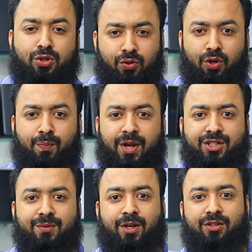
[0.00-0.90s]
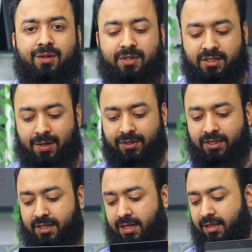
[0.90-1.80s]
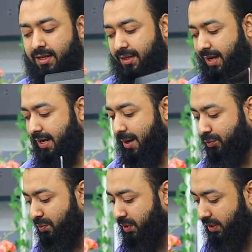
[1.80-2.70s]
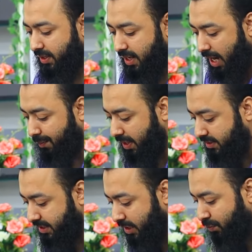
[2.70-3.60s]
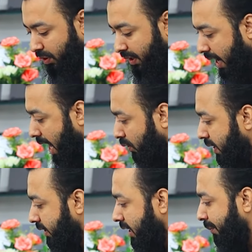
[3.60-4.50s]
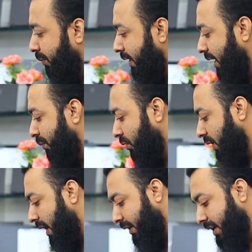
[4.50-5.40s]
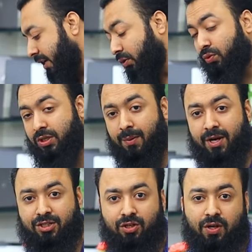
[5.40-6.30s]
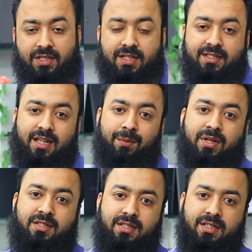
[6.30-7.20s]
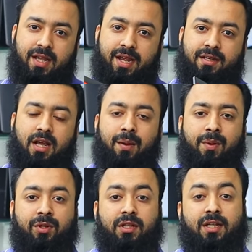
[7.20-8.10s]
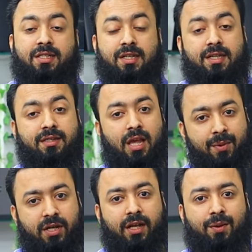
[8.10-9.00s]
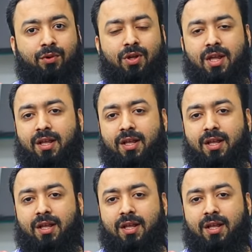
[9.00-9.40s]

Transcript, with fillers: ষোলো পাঁচশো বারো দিয়ে পাচ্ছেন আমাদের থেকে এই ল্যাপটপটি আমরা জেটবুকের আরও একটি ল্যাপটপ দেখাবো আর এটা দুইটা ভার্সন হয় জি সেভেন জি এইট আমি আপনাদেরকে জি সেভেনটা দেখাবো